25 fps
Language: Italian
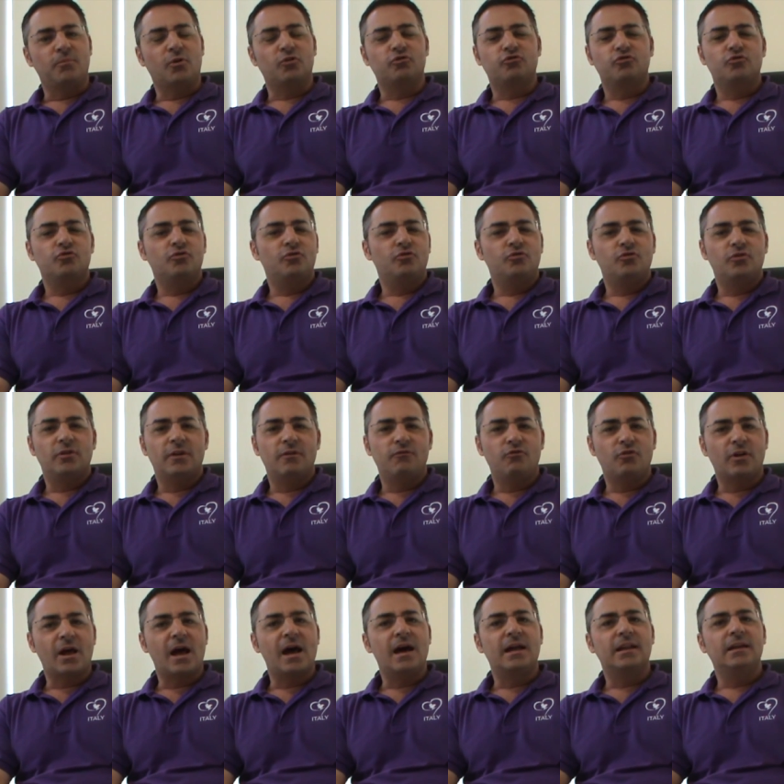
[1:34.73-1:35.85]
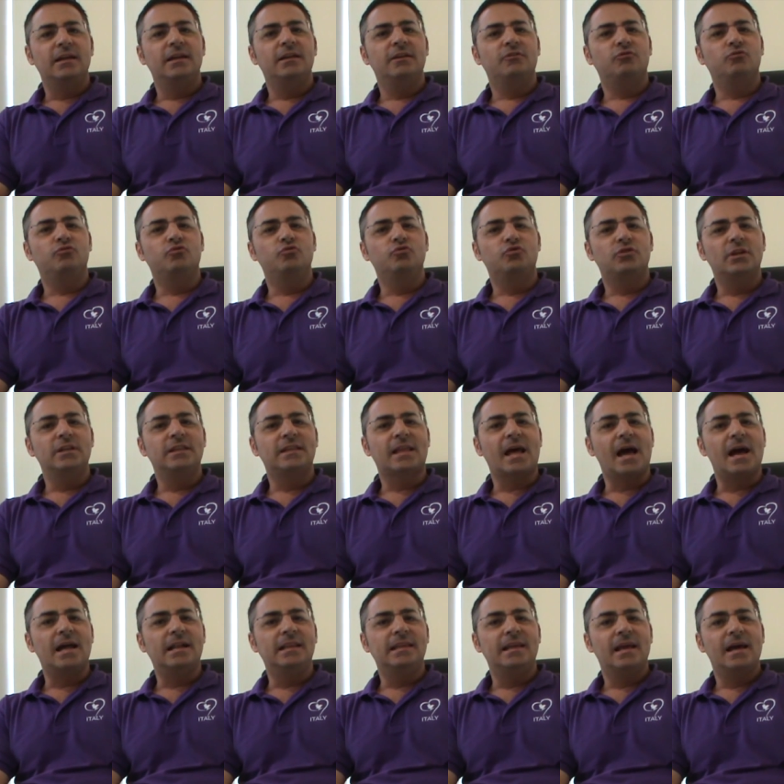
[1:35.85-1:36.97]
Posso lavorare su tutta
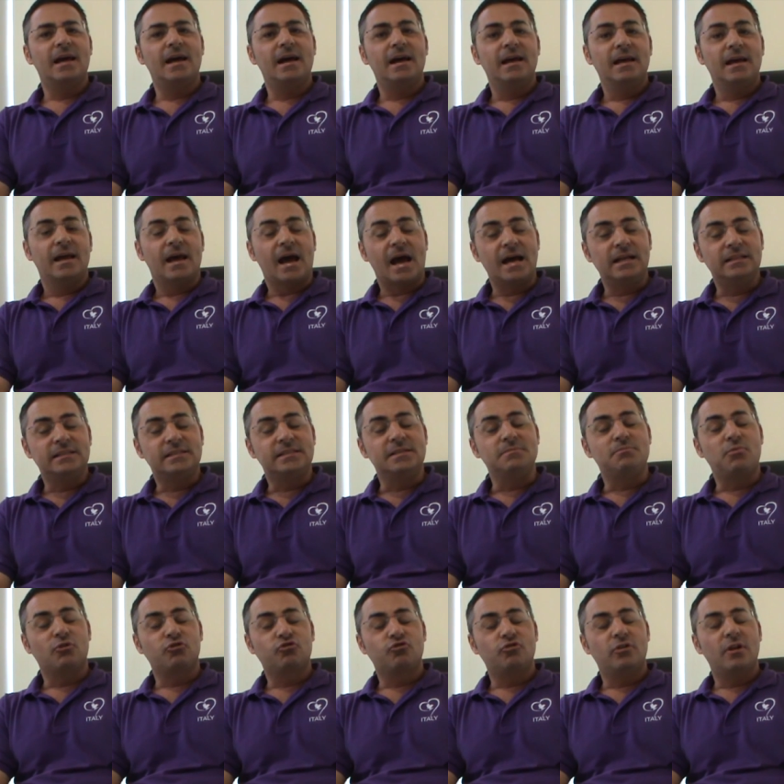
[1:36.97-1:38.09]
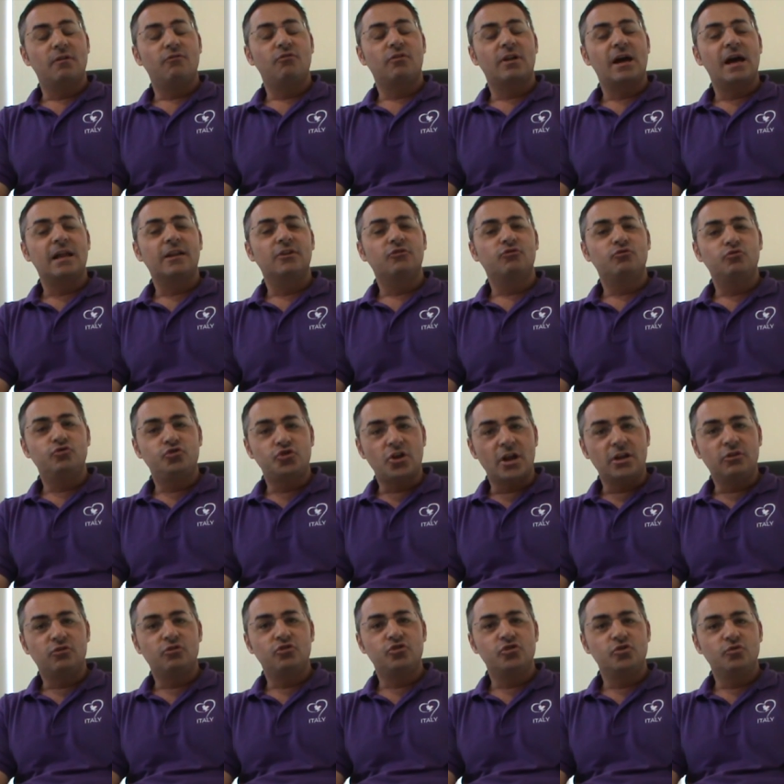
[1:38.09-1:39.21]
Italia, anzi posso lavorare su
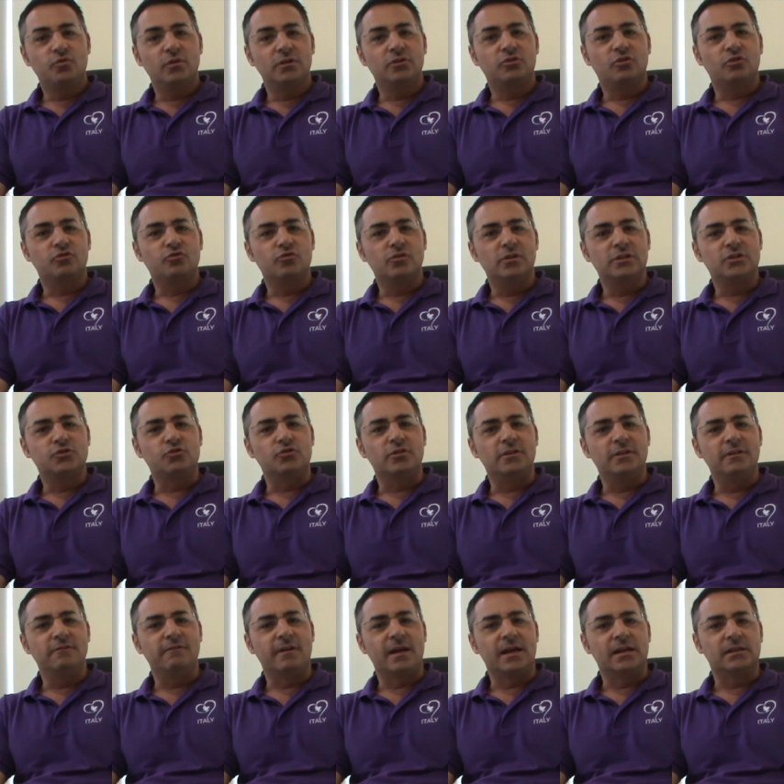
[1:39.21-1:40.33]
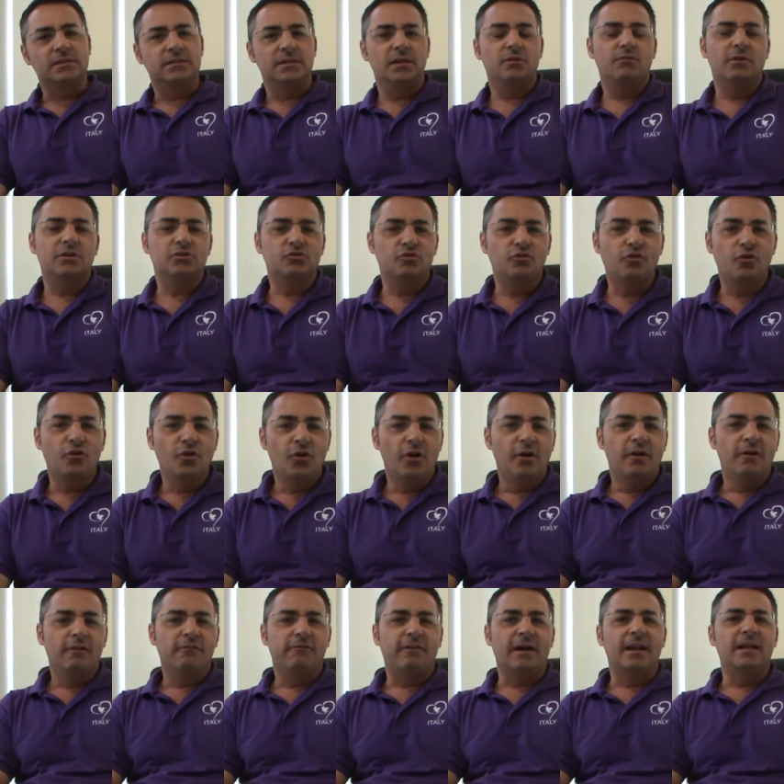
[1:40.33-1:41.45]
158 nazioni diverse e questo
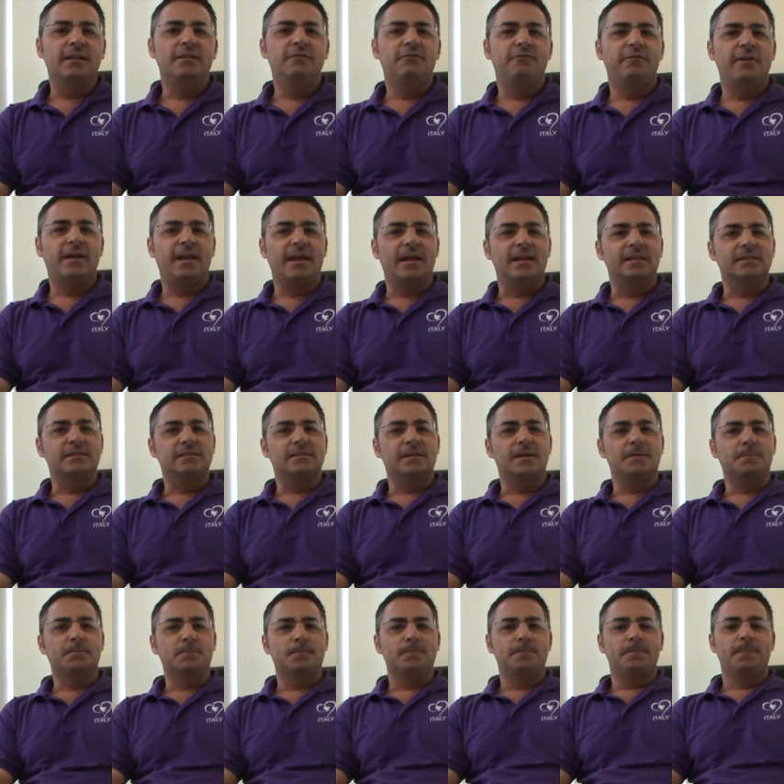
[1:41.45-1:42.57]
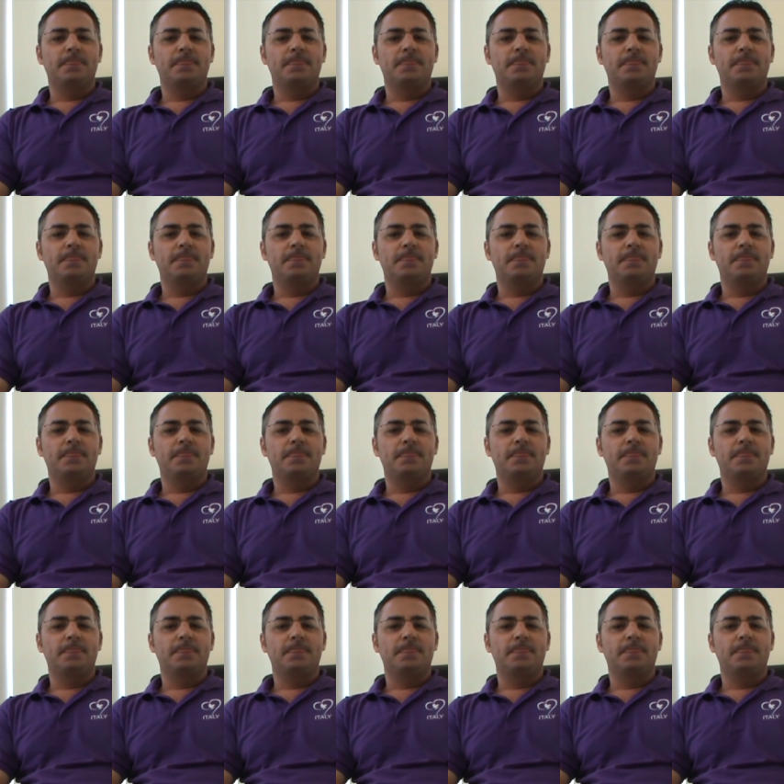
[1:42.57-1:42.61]
fa la differenza.